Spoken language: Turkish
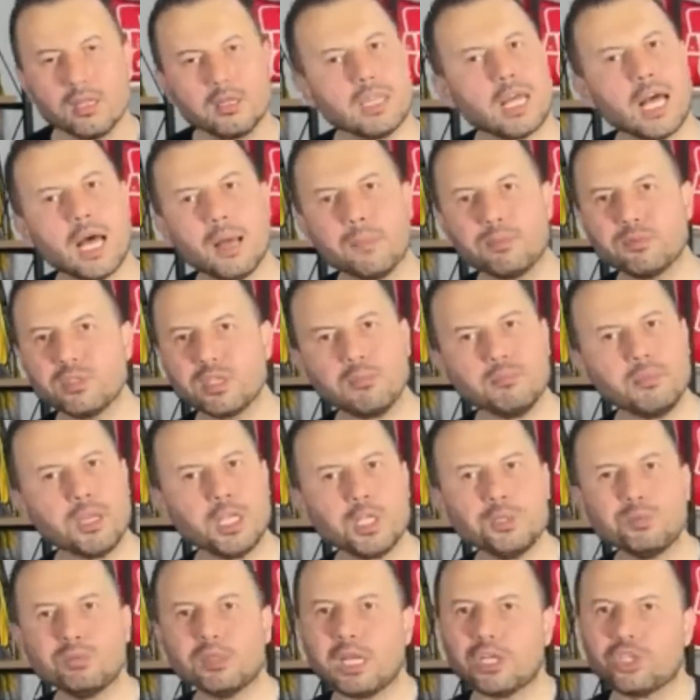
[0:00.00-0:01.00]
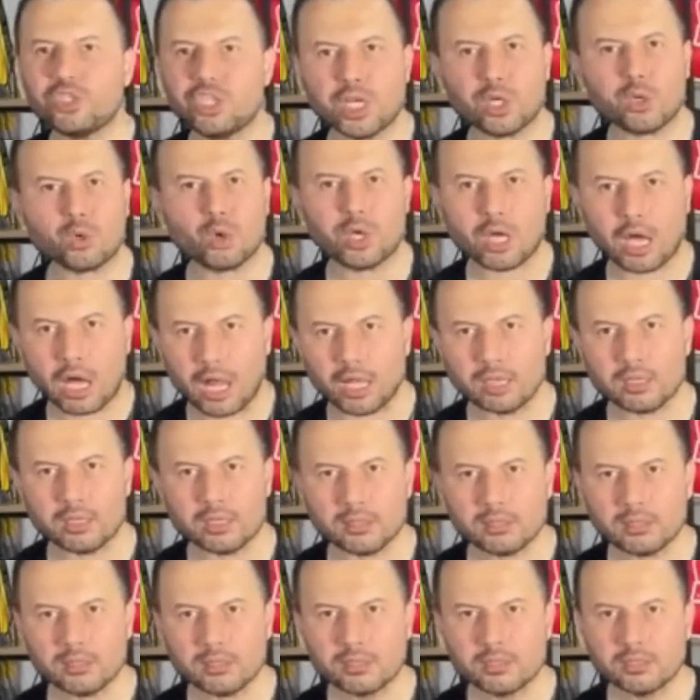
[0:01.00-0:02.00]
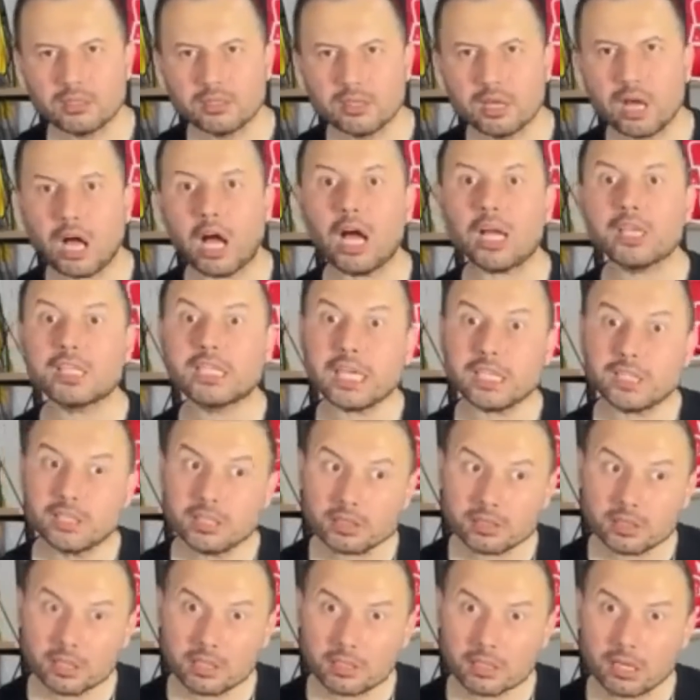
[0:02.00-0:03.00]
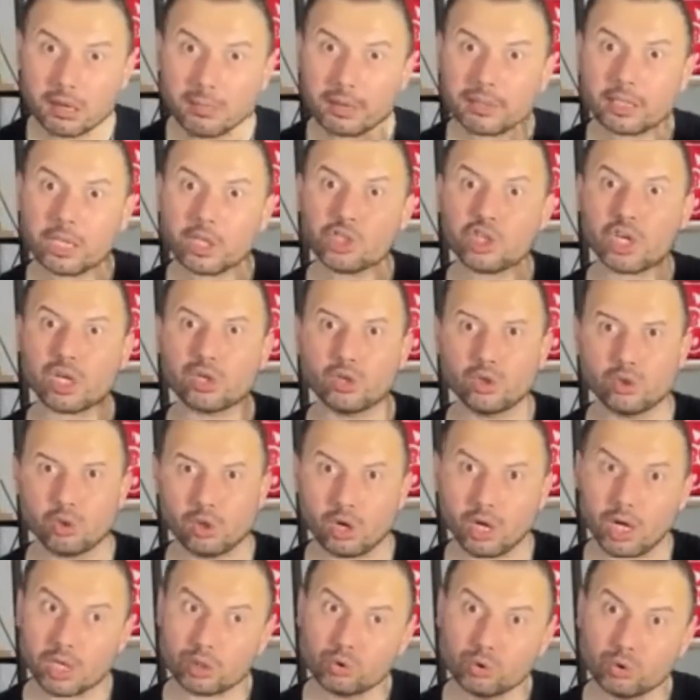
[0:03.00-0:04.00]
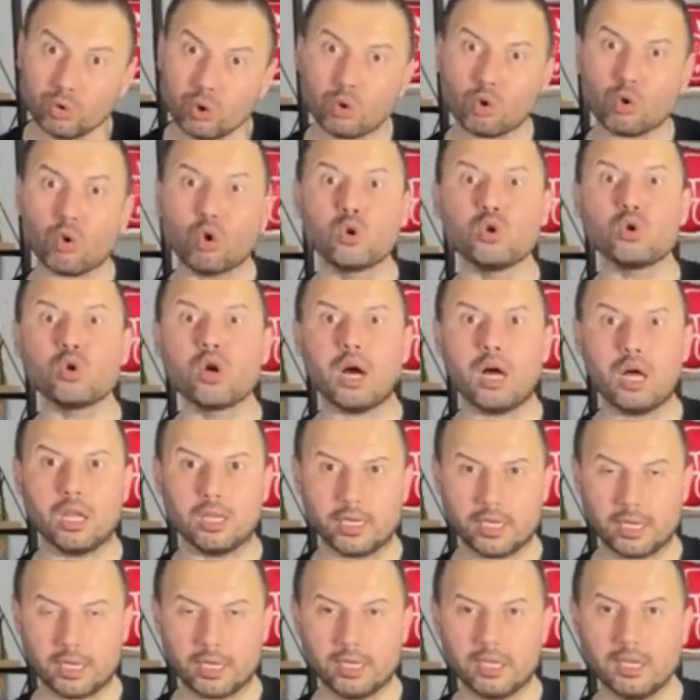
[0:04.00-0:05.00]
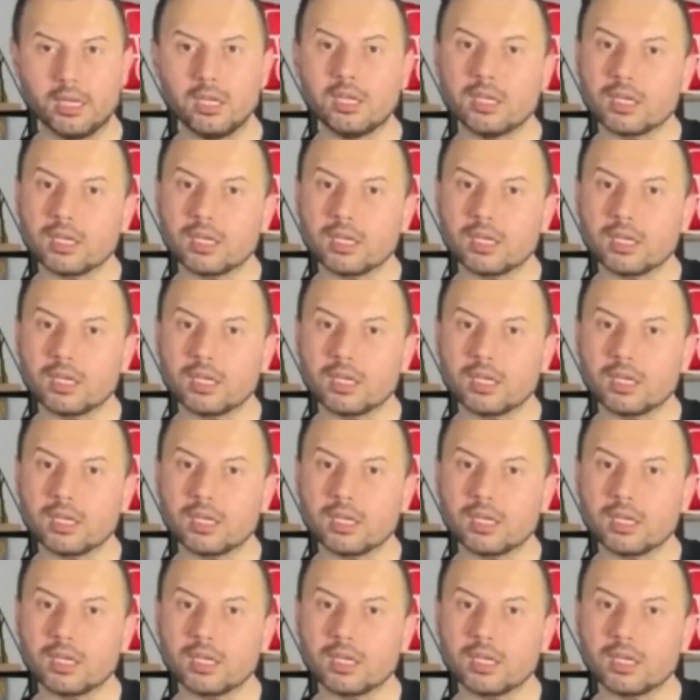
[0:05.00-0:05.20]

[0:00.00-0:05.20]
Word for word: Ne yapacağım Mecburen Ceko'yu aldın. Ha getirdiğin zaman da çakıyor. Atıyor koyuyor ağlara.